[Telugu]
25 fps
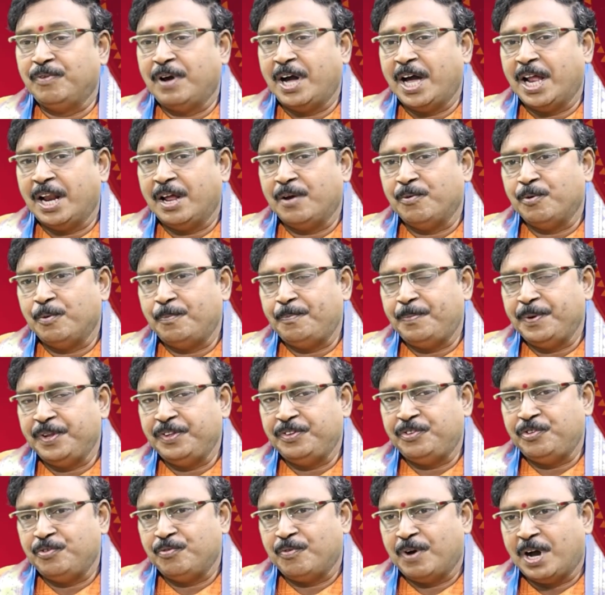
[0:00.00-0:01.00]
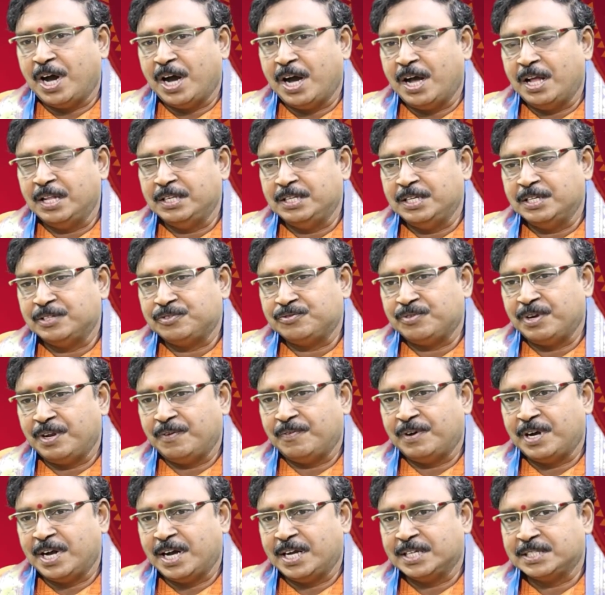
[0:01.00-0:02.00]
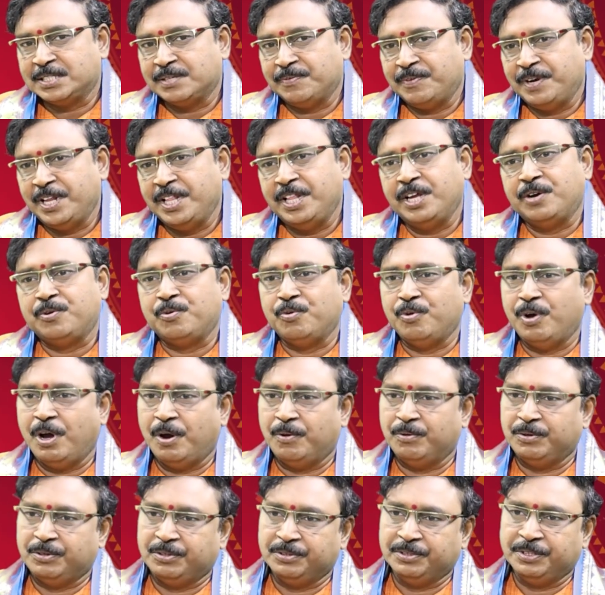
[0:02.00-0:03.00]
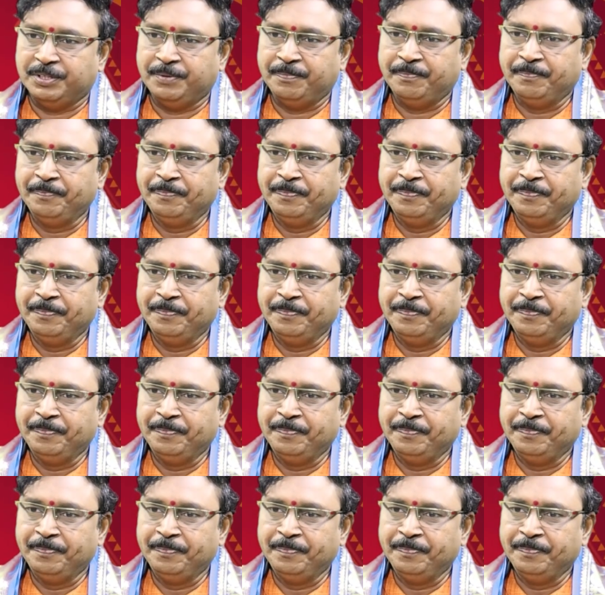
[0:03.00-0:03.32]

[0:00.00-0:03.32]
ద్వారా ఒప్పించి వివాహాలు చేసుకునే అవకాశం అనేది ఎక్కువగా ఉంటుంది